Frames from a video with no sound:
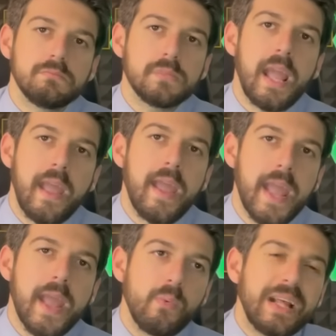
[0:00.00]

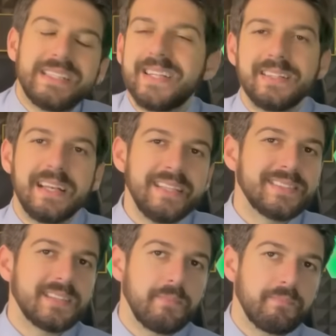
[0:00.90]
è, è un
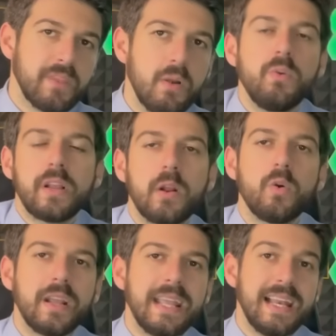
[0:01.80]
aziendalista, è uno che
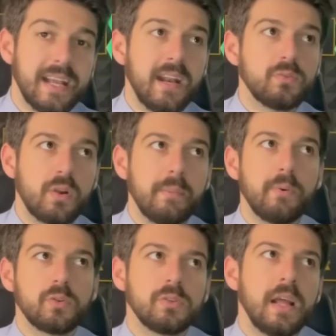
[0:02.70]
con Agnelli ha creato un
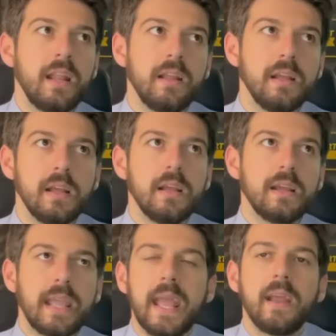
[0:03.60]
rapporto tale
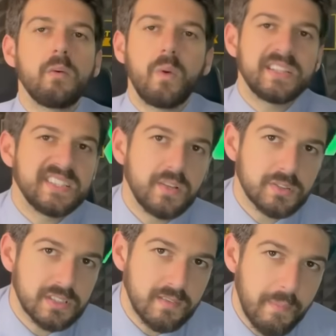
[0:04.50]
che qualsiasi
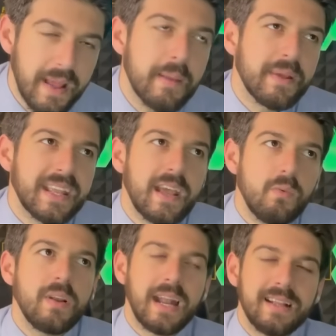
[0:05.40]
cosa andava bene, perché era
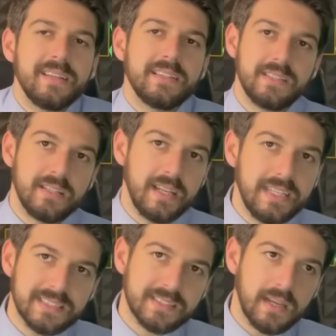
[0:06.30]
un grande
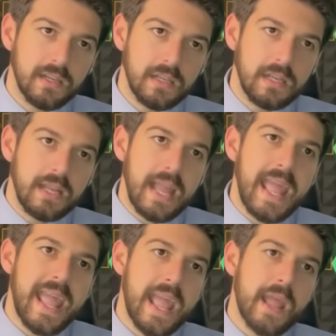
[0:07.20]
aziendalista.
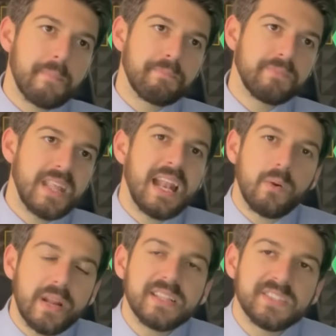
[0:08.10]
E De
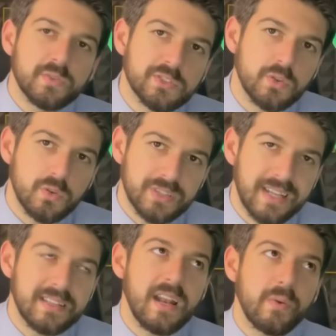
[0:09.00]
Laurentiis questo lo
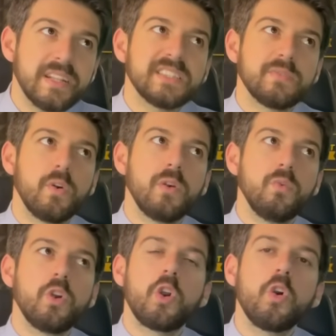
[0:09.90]
sa, De Laurentiis vuole
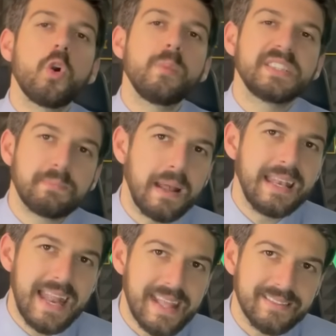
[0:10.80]
uno non come
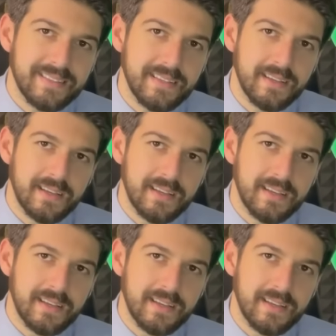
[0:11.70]
Spalletti,